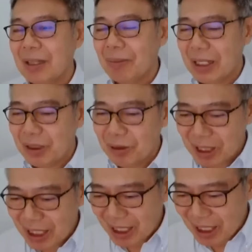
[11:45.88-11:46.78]
จะเป็นตัว
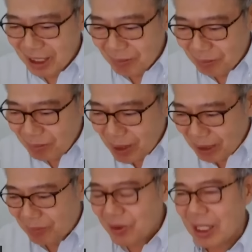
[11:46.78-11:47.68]
ที่
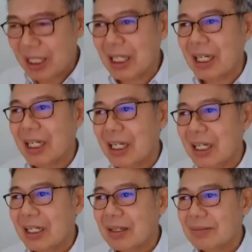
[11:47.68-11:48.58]
บีบเศรษฐกิจ
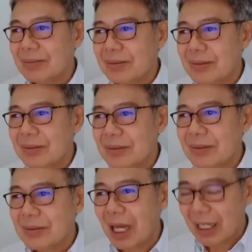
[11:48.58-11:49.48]

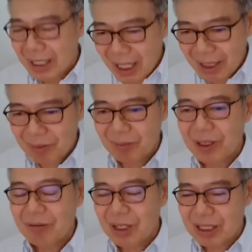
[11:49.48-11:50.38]
อันเนี้ยผม
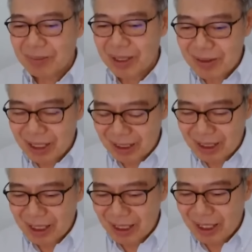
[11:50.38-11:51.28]
คิดว่าจะเป็นสิ่ง
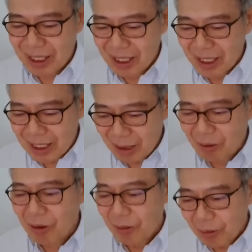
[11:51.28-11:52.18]
ที่เดี๋ยว
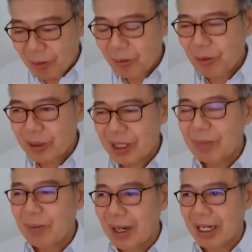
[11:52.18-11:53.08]
ก็รู้สัก
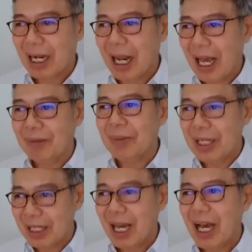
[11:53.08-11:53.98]
ประมาณกลาง
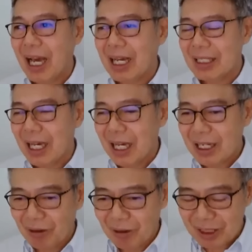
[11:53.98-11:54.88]
ปีหน้าถ้า
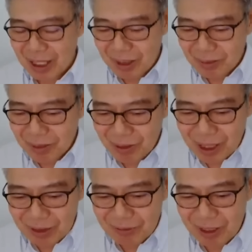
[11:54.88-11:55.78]
ดอกถ้าสมมุติ
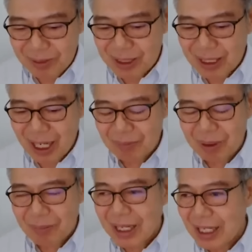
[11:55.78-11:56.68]
ว่าเงินเฟ้อพื้นฐาน
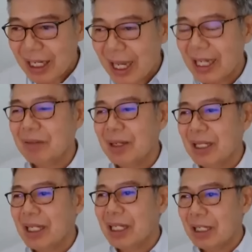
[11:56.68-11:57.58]
มันไม่กระเด้งขึ้นไป
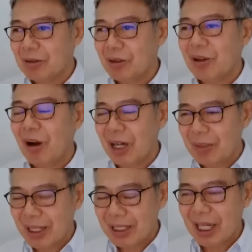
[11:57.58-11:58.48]
ที่ หนึ่งจุดสอง
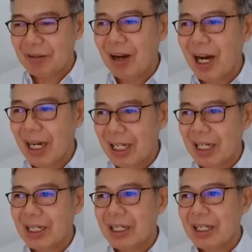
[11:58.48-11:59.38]
ที่แบงก์ชาติว่าเนี่ย